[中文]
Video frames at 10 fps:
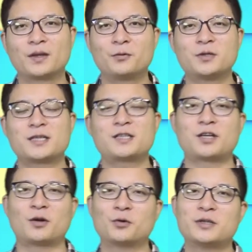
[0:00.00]
因为这些
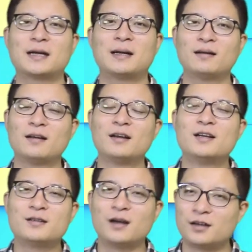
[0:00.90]
小的国家他
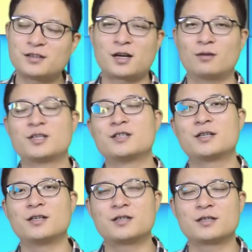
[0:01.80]
很少真
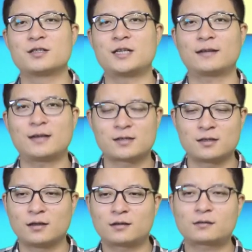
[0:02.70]
正的政治家，但是。